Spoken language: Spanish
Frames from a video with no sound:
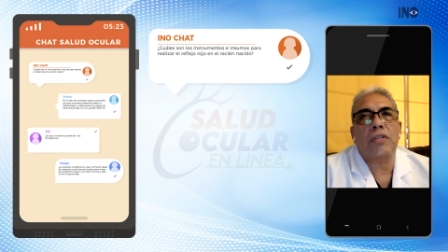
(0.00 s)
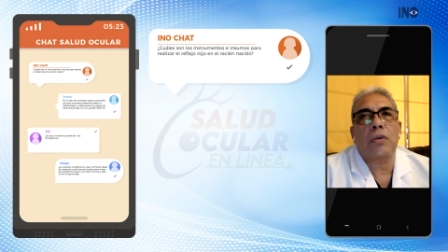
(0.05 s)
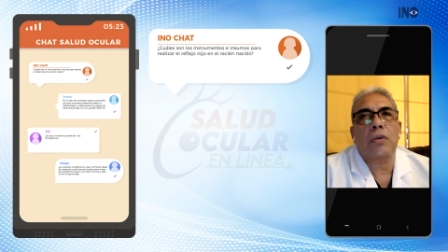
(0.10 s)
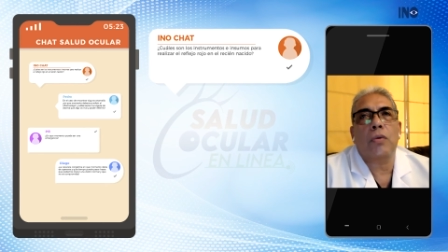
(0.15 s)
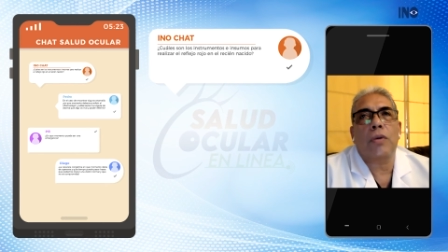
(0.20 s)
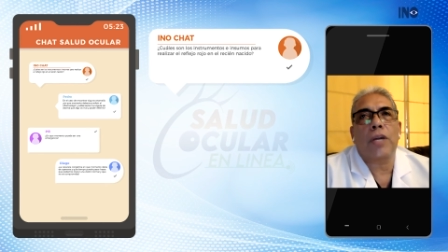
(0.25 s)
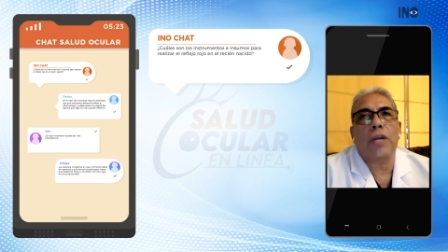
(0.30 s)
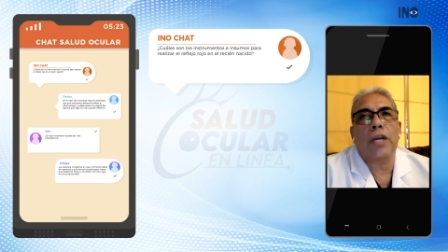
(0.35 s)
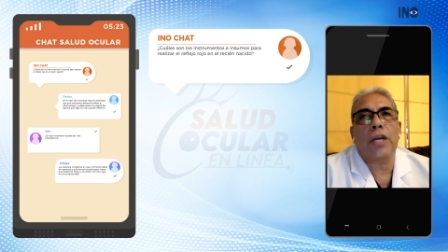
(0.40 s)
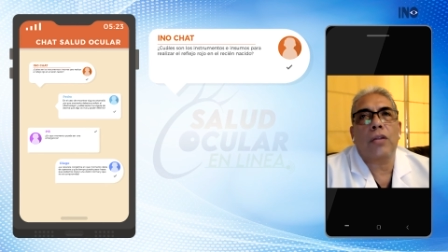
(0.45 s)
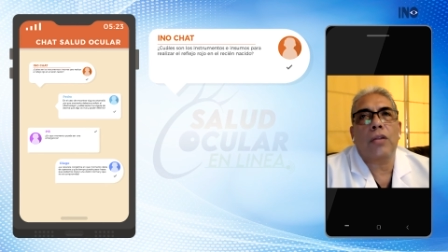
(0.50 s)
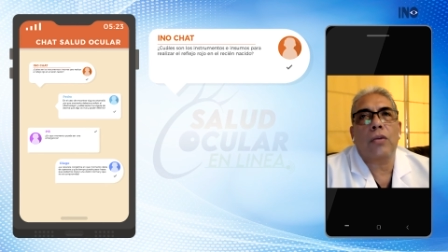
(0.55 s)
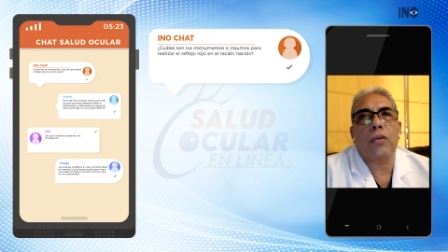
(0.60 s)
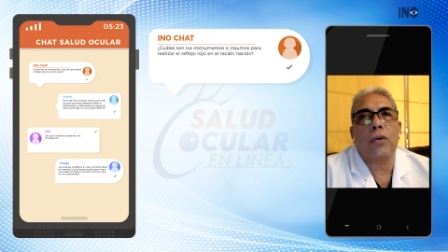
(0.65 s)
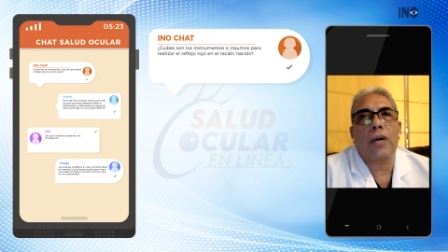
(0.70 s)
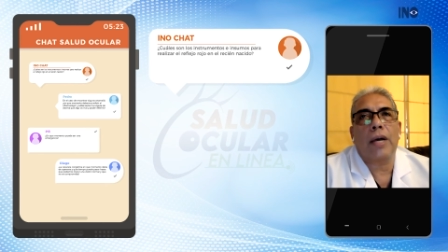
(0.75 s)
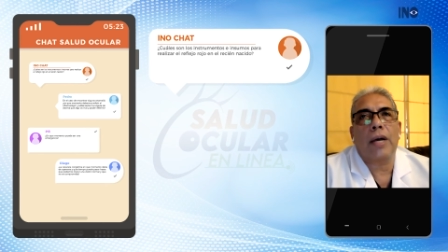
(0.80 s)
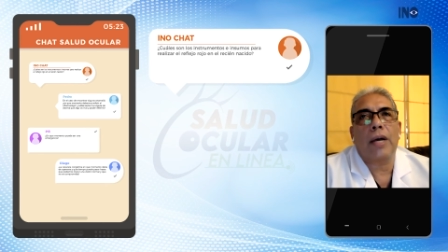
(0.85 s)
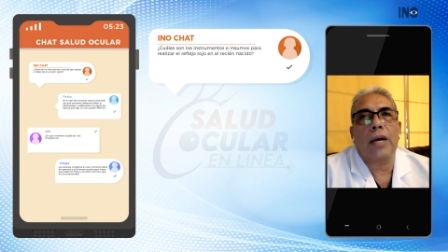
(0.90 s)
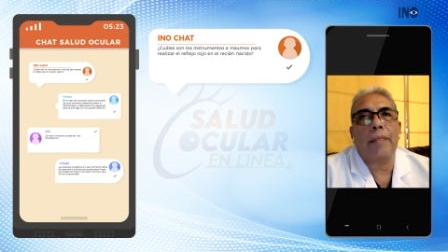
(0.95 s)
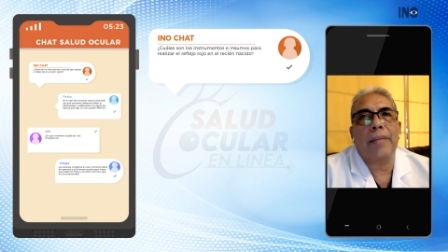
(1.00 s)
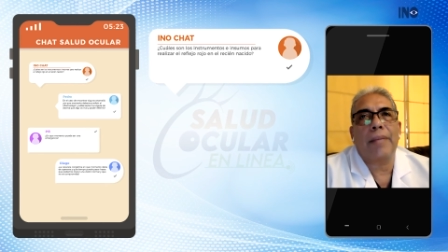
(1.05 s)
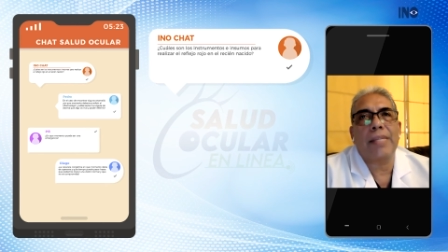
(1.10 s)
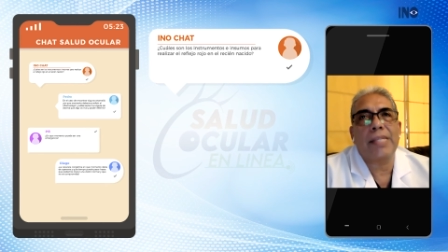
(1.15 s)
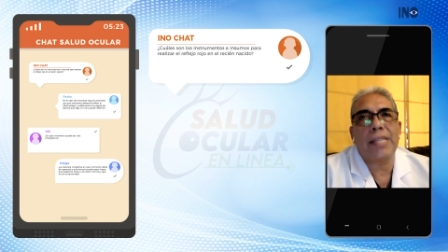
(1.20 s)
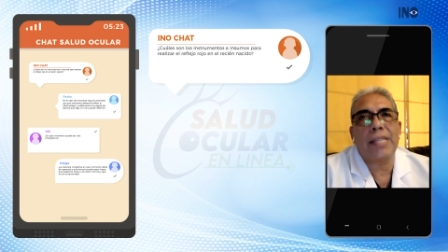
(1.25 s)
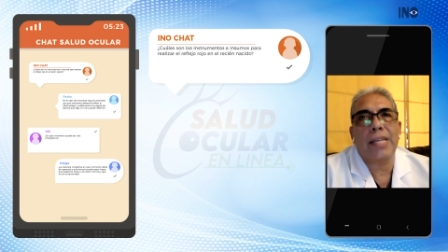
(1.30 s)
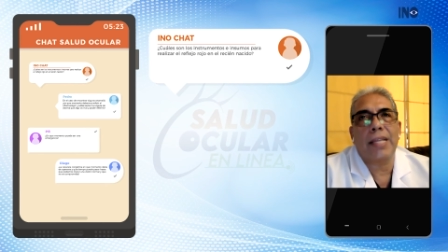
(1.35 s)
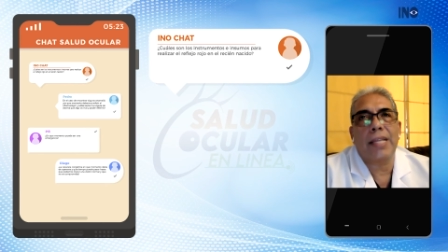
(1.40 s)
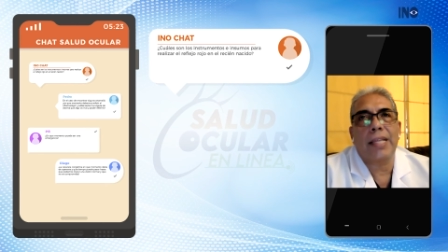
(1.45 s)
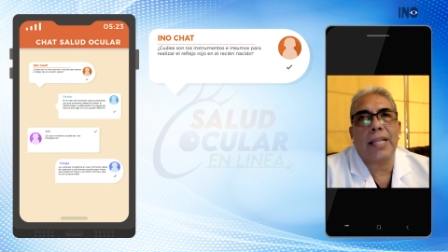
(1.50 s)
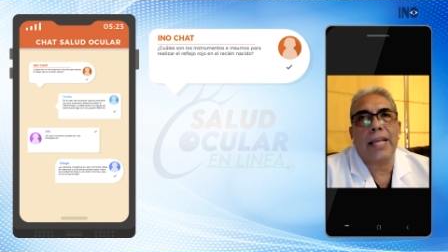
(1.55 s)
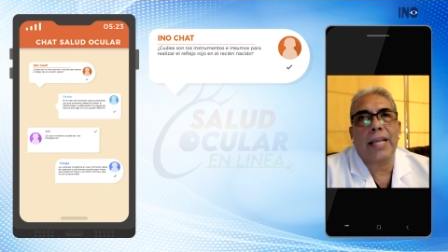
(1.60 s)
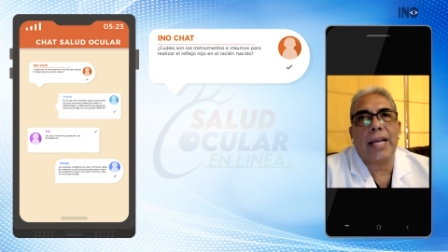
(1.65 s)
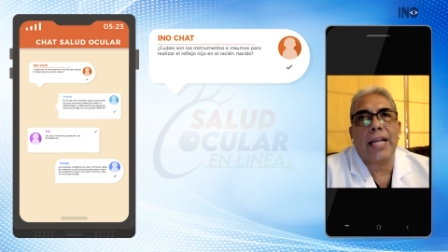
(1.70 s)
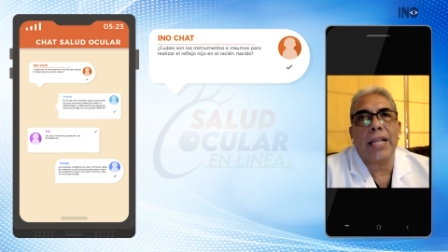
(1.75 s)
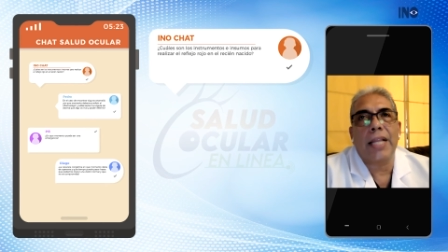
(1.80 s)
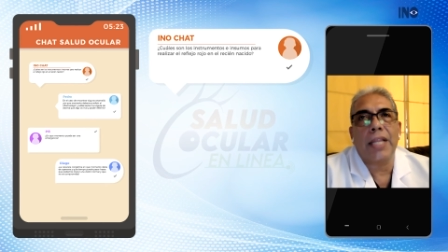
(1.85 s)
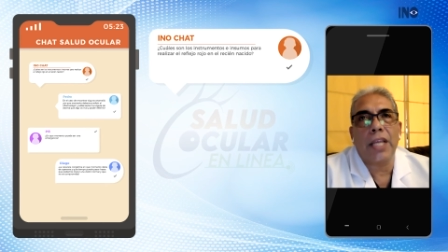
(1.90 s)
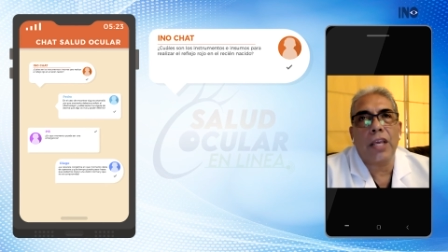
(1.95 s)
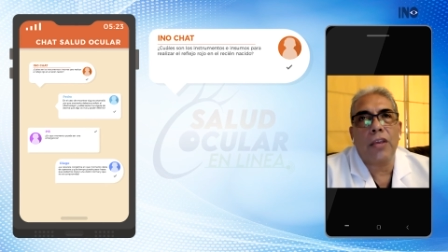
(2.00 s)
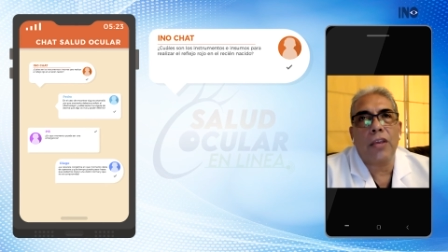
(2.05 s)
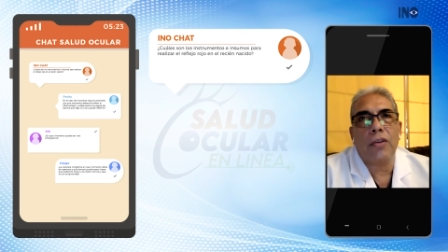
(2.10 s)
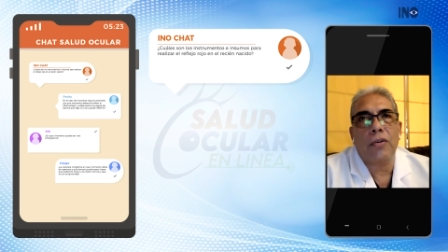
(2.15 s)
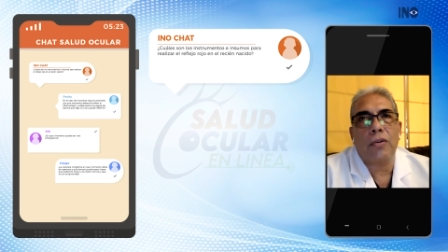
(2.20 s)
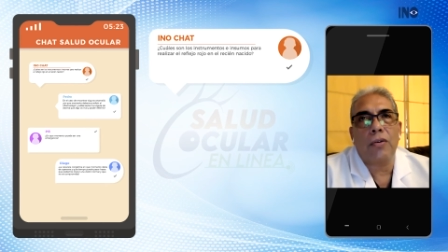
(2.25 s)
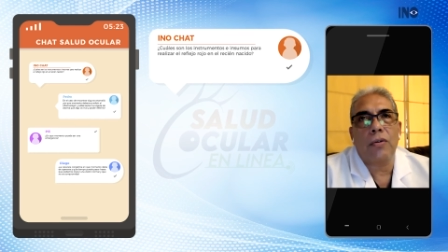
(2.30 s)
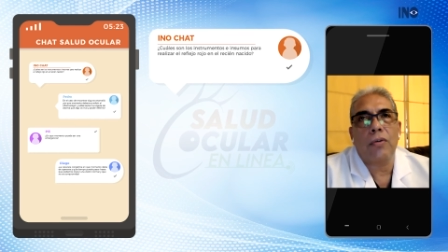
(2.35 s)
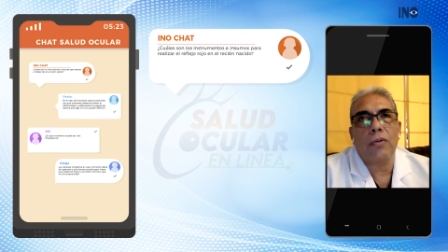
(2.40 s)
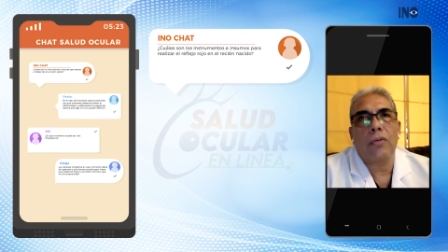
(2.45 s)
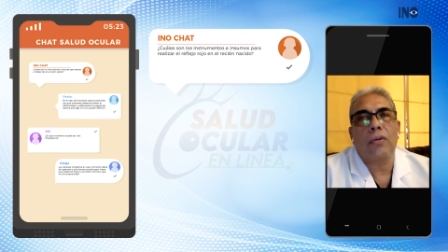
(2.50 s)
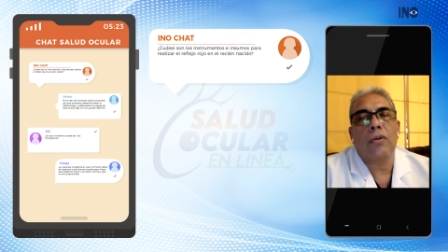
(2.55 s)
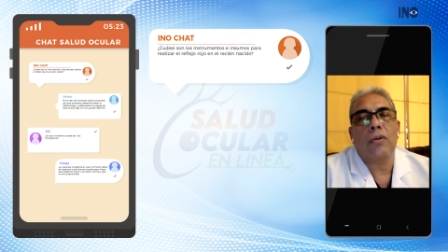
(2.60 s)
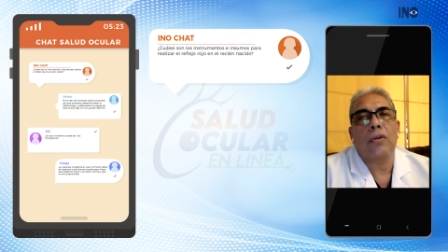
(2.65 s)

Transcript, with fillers: asegurando al paciente, al niño,